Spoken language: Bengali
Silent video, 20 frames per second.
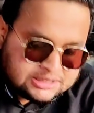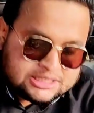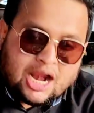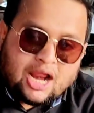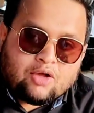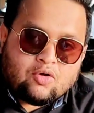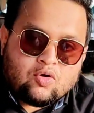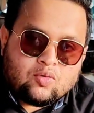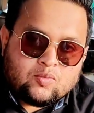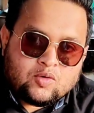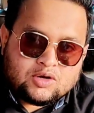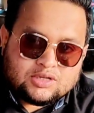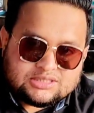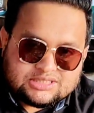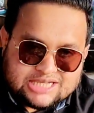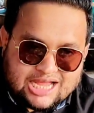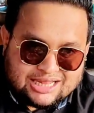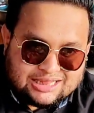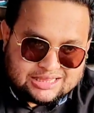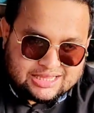সারাক্ষণ
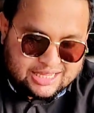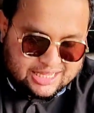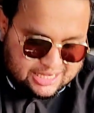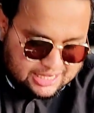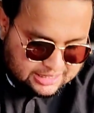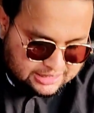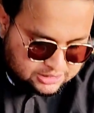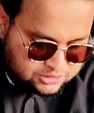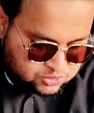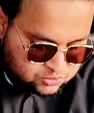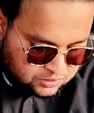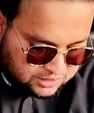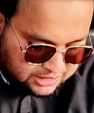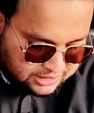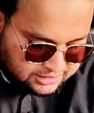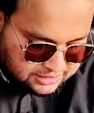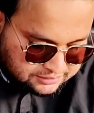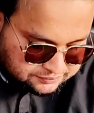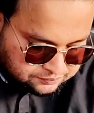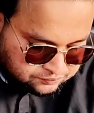মনে জাল দিয়ে রাখে
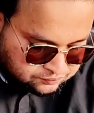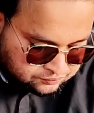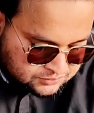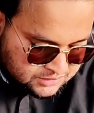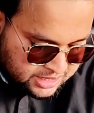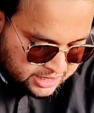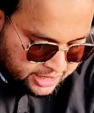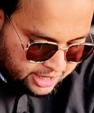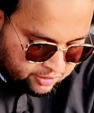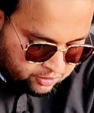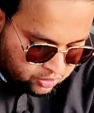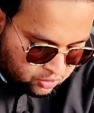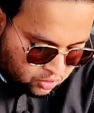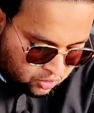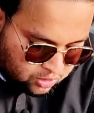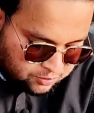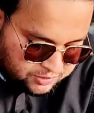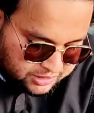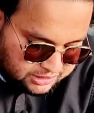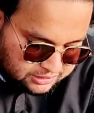চুলায় এই কারণে
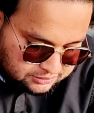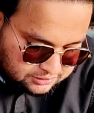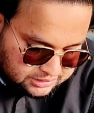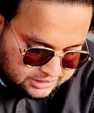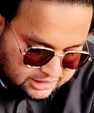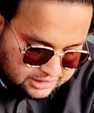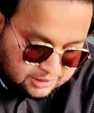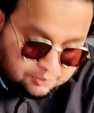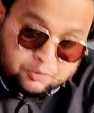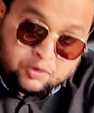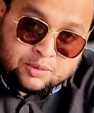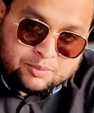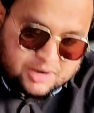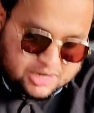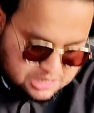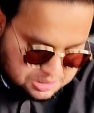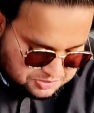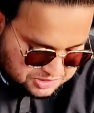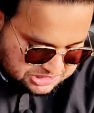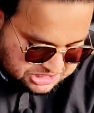গরমের ইয়াটা
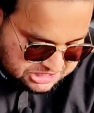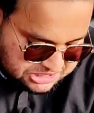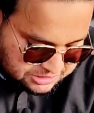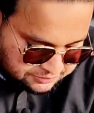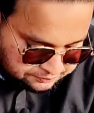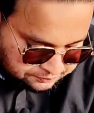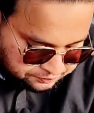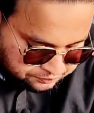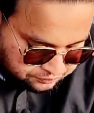পরিমাণটা বেশি